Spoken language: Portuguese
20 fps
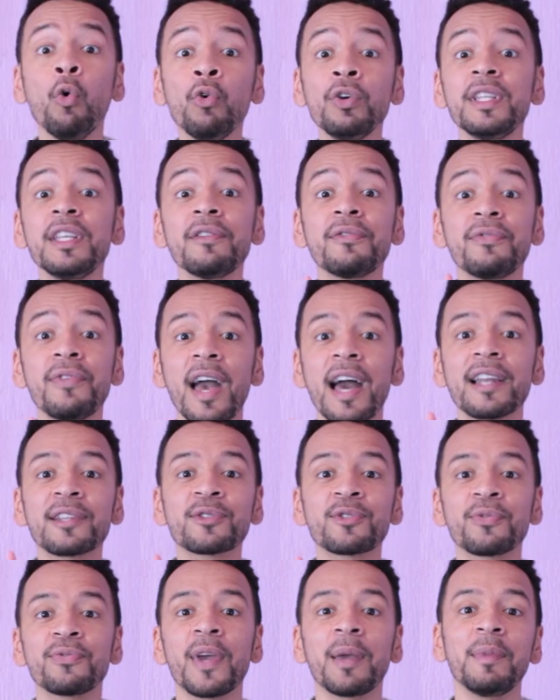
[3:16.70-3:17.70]

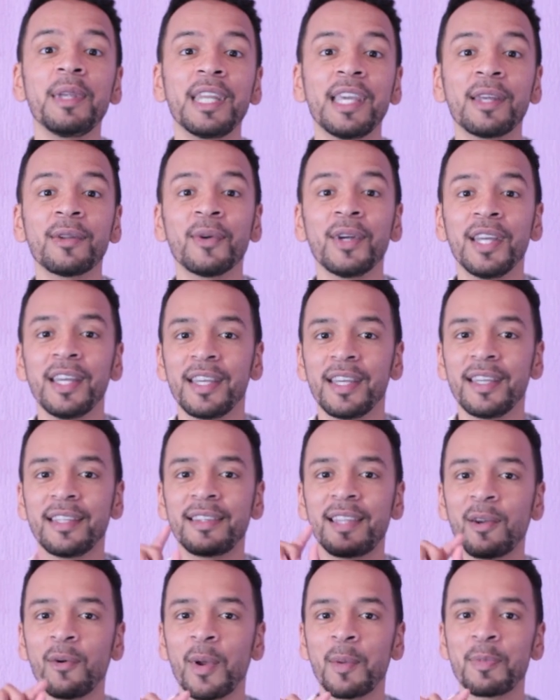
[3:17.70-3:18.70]
Universo Feminino. E
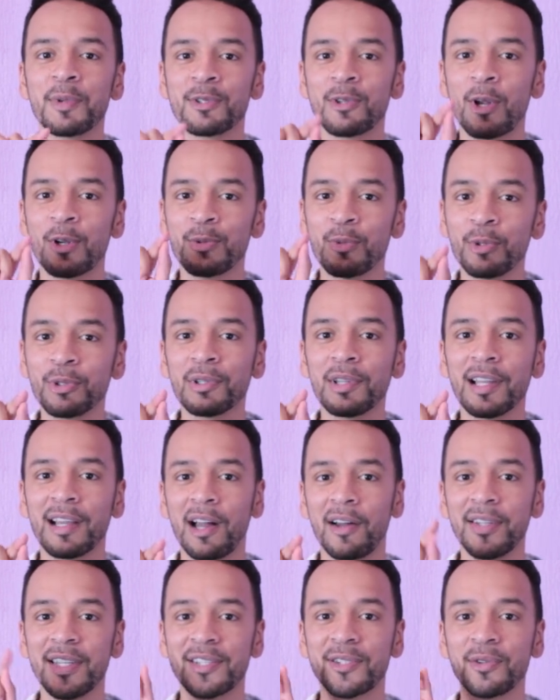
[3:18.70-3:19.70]
tem um episódio muito
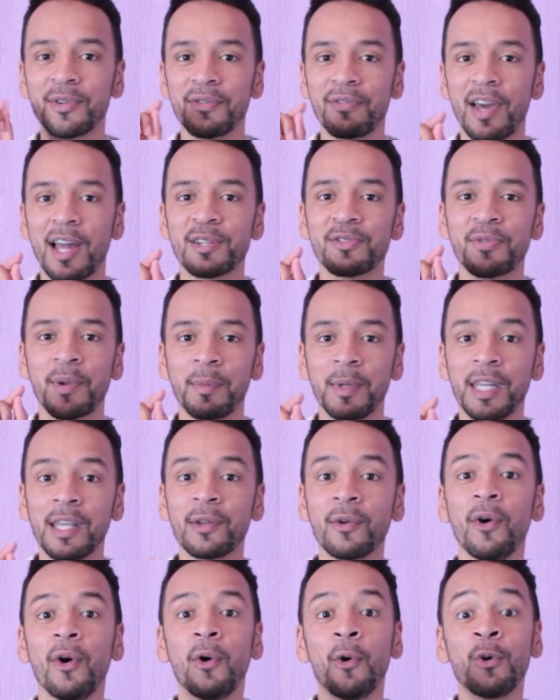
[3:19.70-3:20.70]
legal desse Universo
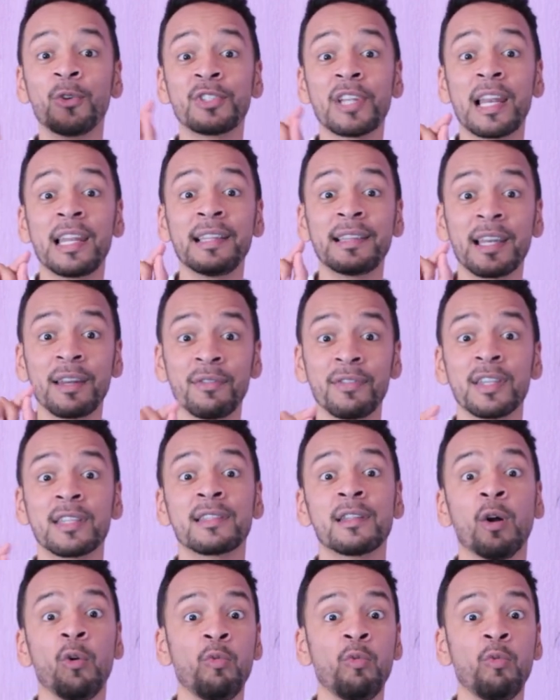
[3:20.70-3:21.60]
Feminino, onde ela entrevista